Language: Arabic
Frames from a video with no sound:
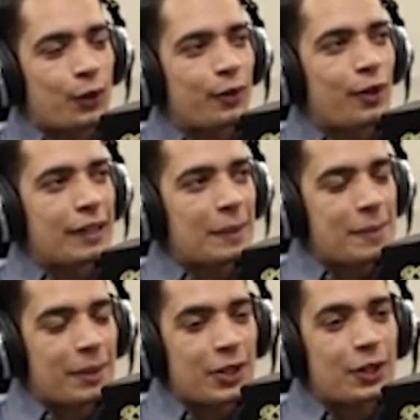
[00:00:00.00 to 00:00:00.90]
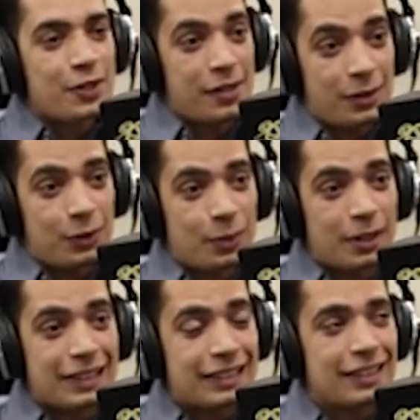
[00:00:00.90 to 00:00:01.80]
كنت في الوقت ده بسمع شيخ ناصر الدين
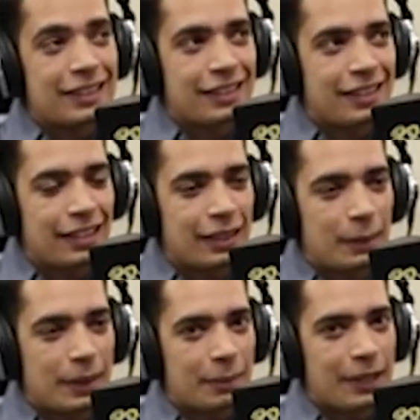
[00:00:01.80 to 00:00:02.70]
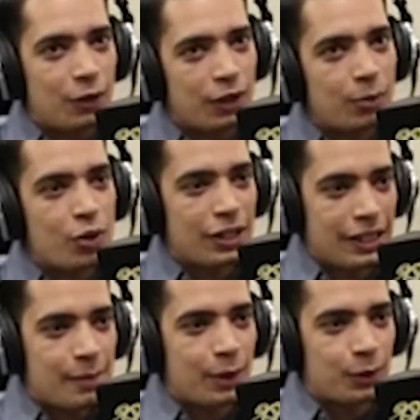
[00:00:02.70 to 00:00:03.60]
طوار كتير جدا يمكن من اول المنشدين
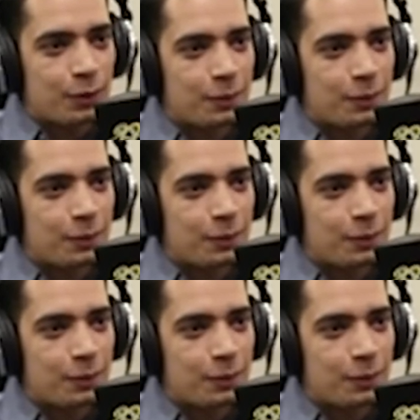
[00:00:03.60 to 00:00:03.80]
اللي سمعتهم